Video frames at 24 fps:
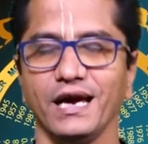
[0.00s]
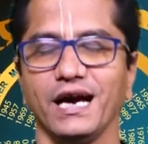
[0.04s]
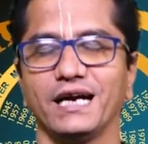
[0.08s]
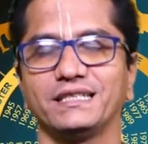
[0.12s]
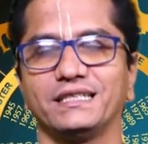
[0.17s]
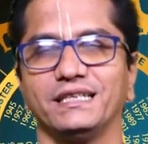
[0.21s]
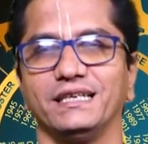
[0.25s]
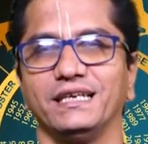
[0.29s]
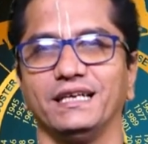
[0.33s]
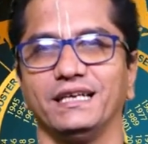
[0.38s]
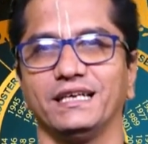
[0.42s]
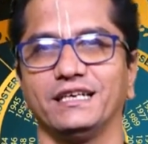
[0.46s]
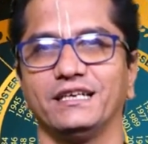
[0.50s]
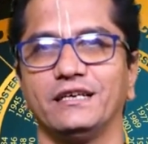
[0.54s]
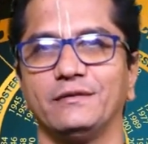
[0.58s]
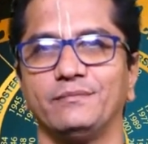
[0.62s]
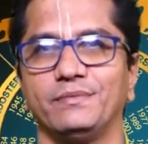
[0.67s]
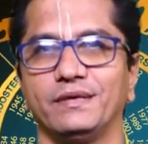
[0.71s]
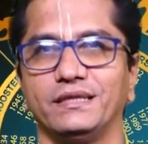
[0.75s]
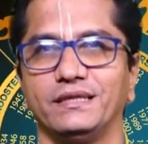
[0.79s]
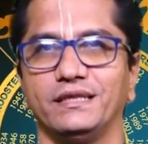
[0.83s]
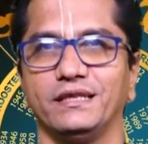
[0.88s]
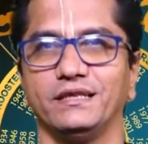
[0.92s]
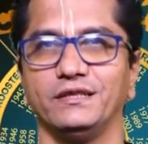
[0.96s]
அக்ஷய லக்ன
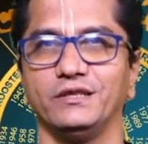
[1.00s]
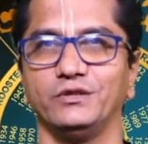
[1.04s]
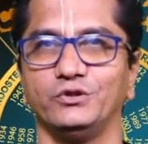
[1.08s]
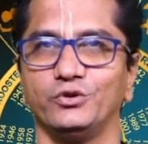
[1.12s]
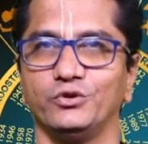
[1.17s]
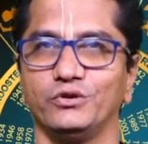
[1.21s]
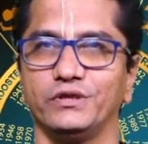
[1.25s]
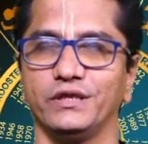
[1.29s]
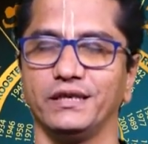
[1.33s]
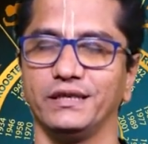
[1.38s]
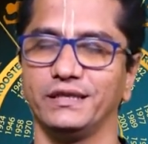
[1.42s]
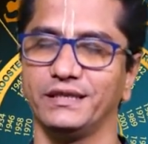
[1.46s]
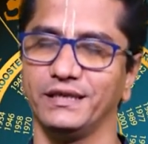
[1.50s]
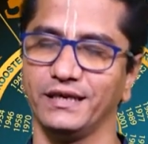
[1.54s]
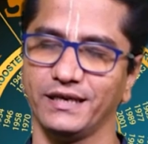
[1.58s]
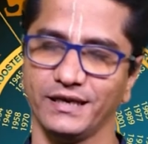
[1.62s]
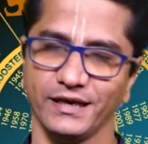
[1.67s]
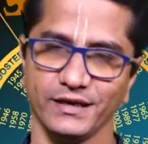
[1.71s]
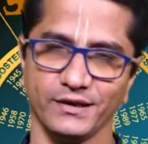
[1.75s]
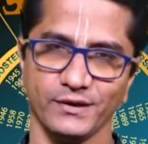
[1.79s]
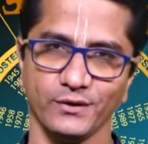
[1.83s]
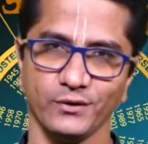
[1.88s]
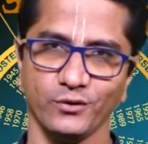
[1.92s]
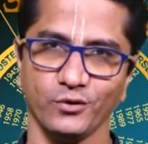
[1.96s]
பத்ததி ஜோதிடத்தை
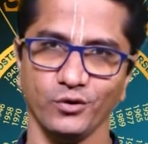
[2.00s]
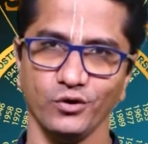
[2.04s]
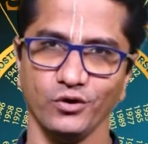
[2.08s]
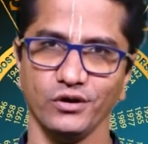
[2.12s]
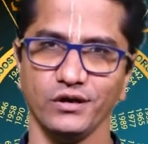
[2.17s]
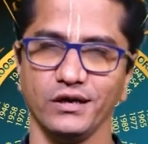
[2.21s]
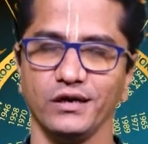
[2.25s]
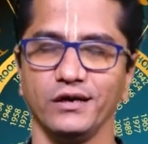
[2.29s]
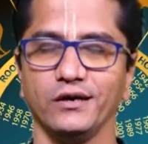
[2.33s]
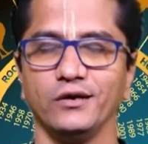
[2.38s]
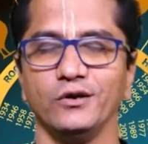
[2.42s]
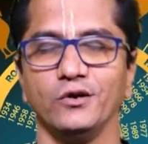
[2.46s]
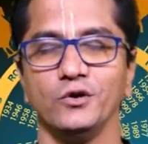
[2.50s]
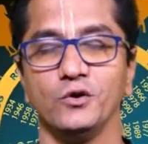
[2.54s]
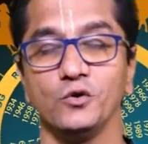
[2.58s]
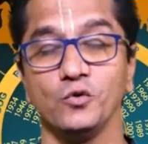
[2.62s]
கற்றுக்கொள்ளுங்கள்